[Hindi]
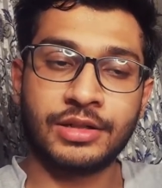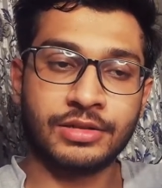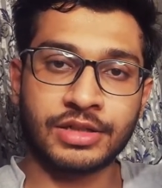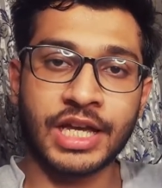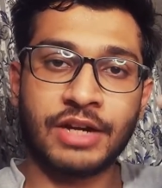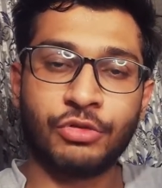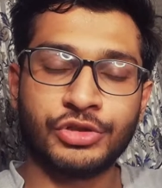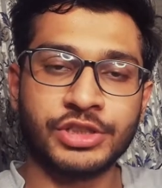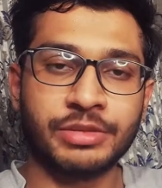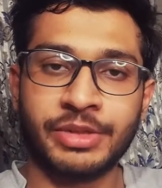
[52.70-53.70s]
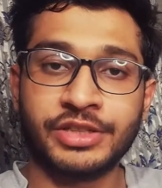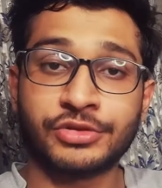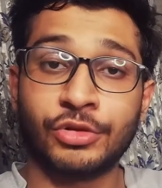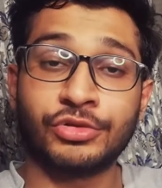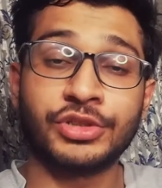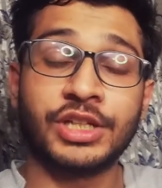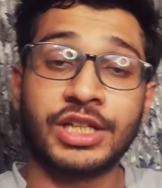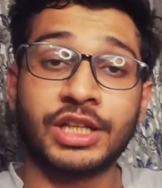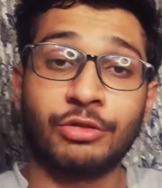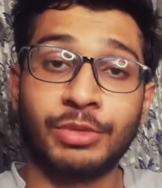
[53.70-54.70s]
खैर वो चीज़ें मैं डिस्क्लोज़ नहीं
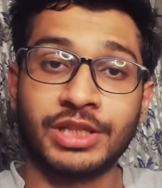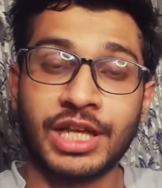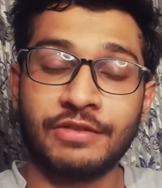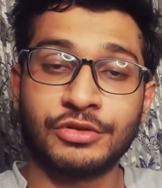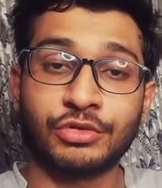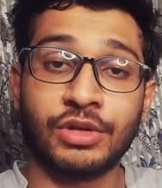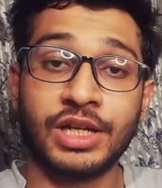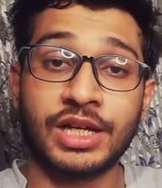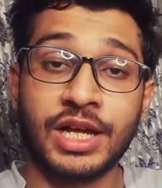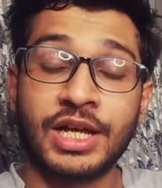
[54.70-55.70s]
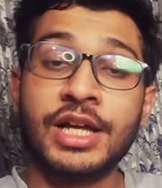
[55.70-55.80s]
करता वो बंदा अभी सुन लेगा